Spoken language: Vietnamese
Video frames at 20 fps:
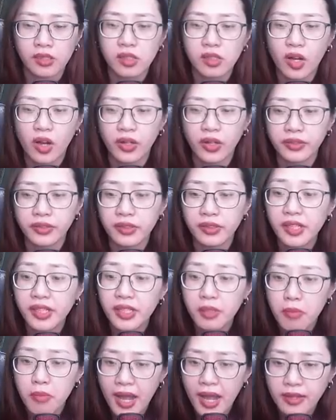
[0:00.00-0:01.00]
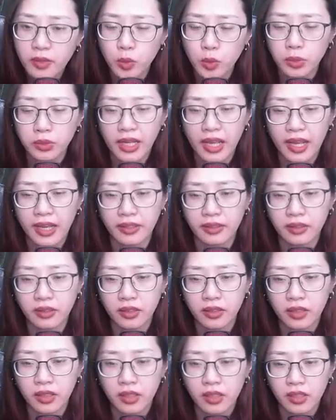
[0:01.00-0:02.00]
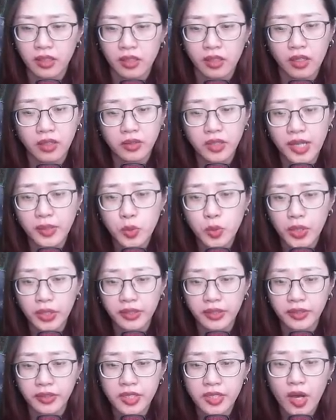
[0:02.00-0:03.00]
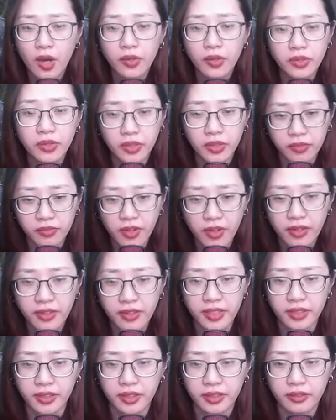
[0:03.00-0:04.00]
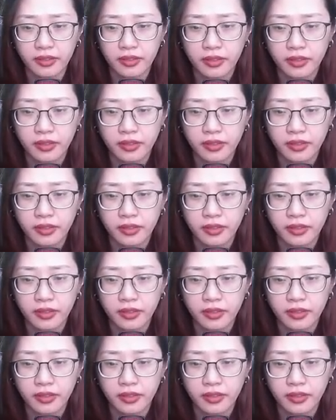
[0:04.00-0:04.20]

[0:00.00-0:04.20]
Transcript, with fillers: Còn y bác của ta, có thể truyền cho Nhược Vân được.